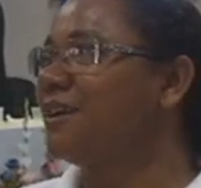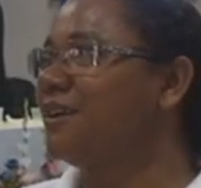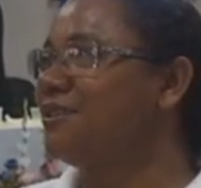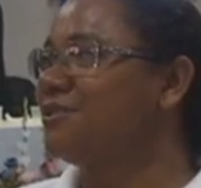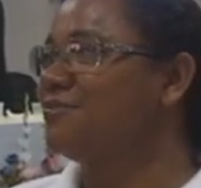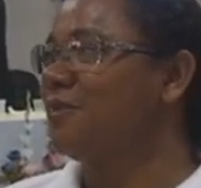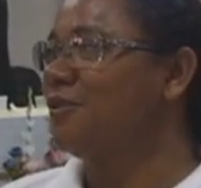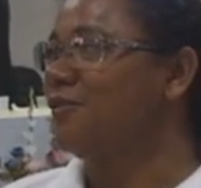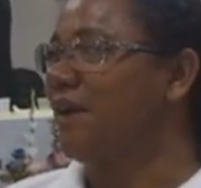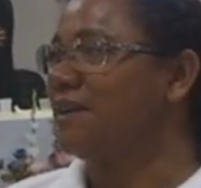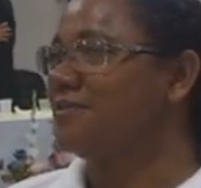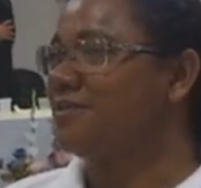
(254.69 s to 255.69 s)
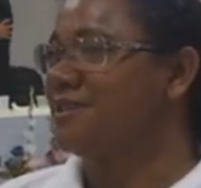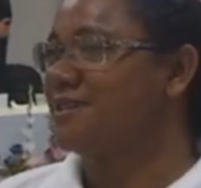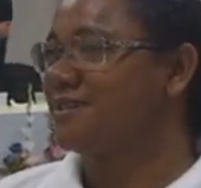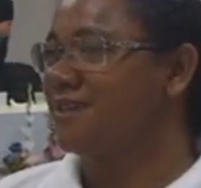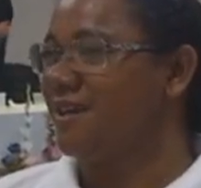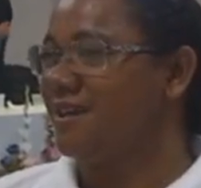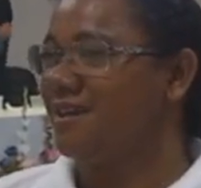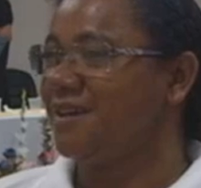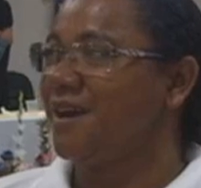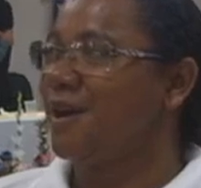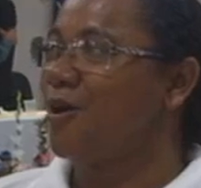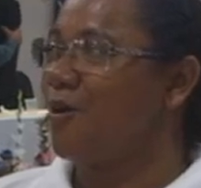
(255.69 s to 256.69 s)
grande pelo fato de ser
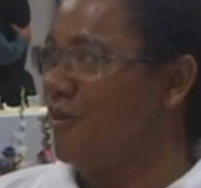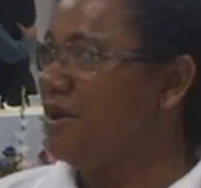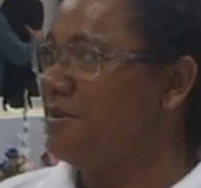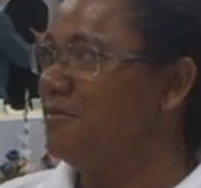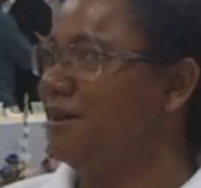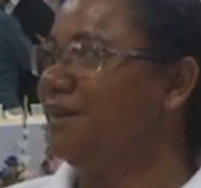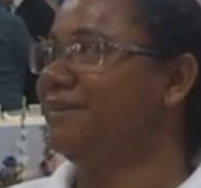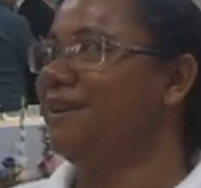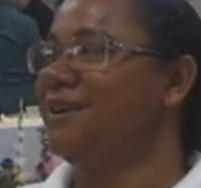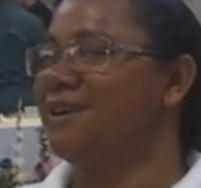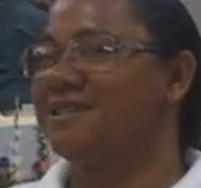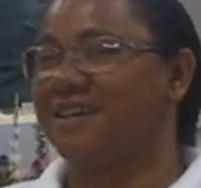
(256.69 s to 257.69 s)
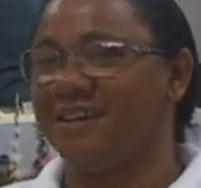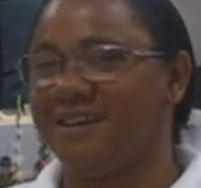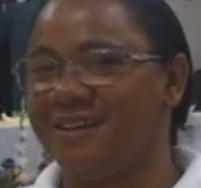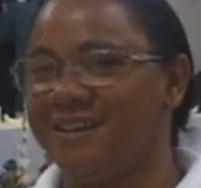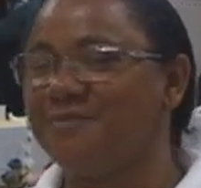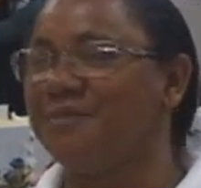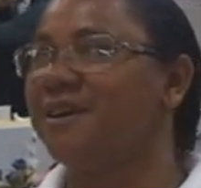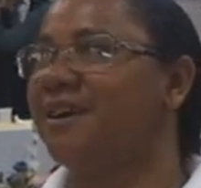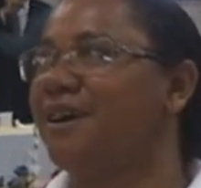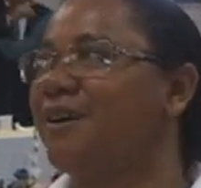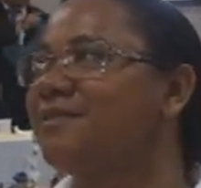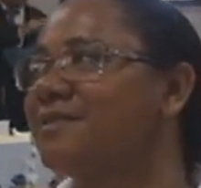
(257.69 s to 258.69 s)
co-irmã da nossa querida irmã
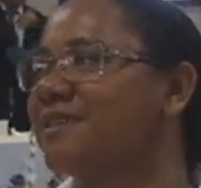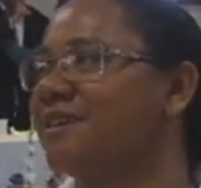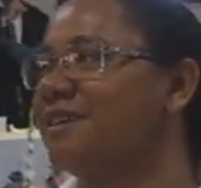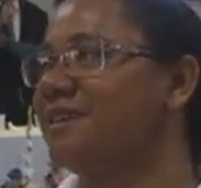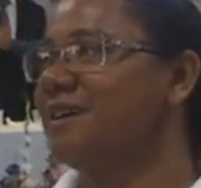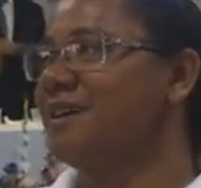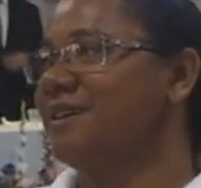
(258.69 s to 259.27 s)
Elza, né?